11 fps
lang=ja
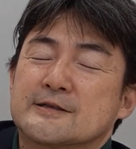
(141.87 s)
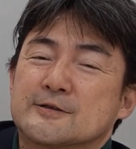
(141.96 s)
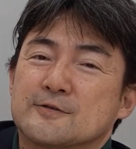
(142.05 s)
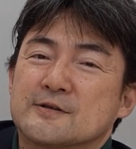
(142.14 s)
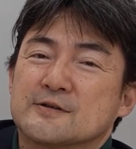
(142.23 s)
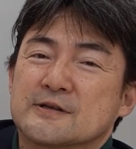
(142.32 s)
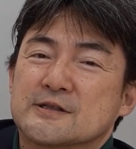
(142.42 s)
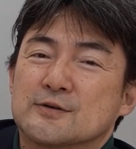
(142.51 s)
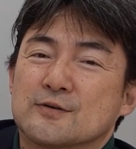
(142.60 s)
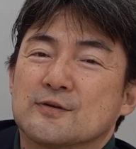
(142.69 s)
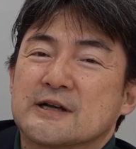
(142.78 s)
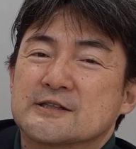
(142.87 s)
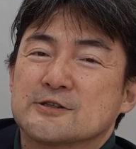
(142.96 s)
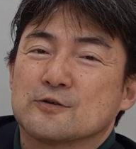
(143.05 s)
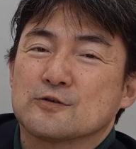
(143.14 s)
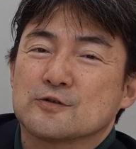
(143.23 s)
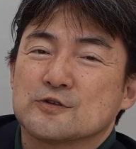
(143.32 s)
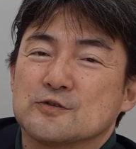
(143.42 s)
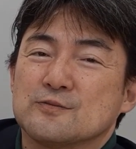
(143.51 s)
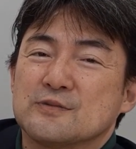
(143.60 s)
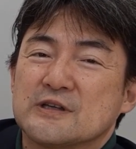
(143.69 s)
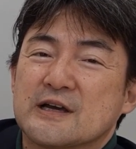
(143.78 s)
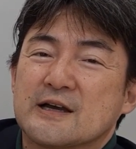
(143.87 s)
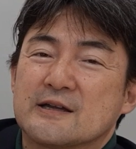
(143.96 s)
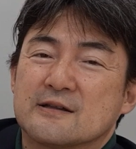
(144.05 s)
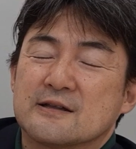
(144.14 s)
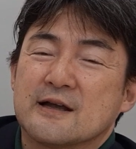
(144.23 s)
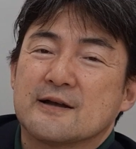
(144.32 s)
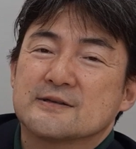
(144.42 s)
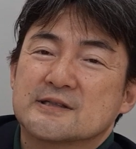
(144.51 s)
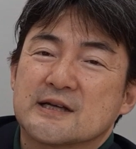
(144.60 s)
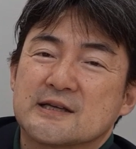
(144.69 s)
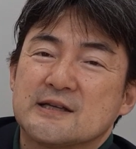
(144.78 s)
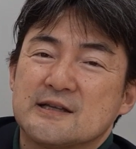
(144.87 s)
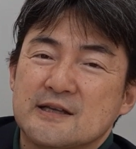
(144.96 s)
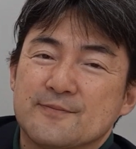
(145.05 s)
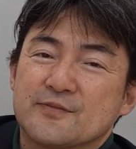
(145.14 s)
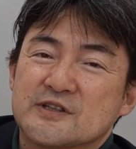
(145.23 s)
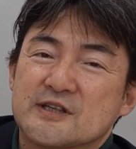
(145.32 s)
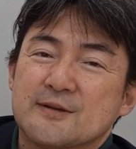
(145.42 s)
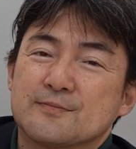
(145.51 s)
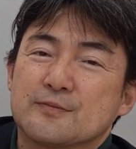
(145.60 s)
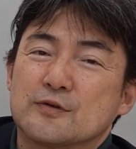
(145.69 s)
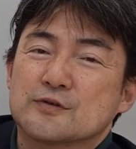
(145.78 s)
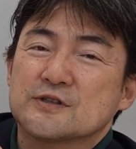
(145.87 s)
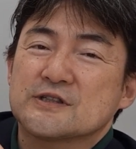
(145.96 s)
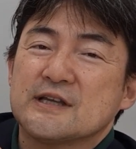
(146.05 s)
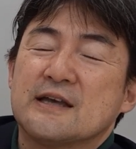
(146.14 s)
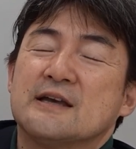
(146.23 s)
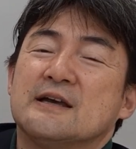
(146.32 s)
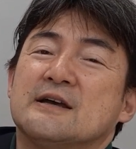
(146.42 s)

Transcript: それぞれソロ活動の準備に入った先に先方として